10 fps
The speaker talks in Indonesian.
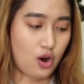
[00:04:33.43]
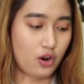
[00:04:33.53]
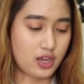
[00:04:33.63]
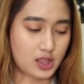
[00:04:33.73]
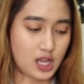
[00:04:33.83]

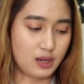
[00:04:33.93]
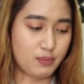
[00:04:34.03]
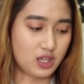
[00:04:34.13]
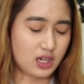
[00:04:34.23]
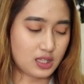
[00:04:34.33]
oh ya
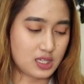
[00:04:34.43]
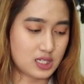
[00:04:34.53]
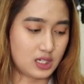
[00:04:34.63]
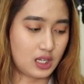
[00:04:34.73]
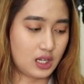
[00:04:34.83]
tali
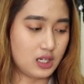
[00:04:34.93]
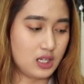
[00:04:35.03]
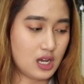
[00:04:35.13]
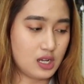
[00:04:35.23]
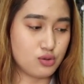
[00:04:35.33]
pengikatnya sendiri
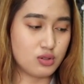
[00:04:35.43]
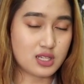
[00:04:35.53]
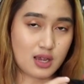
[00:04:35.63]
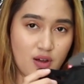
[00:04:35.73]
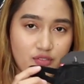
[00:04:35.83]
dia
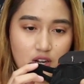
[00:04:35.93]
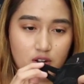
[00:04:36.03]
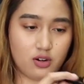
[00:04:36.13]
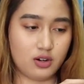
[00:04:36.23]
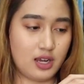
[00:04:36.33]
juga sama
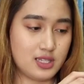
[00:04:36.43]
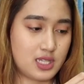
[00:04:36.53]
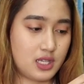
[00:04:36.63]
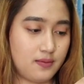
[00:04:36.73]
velcro guys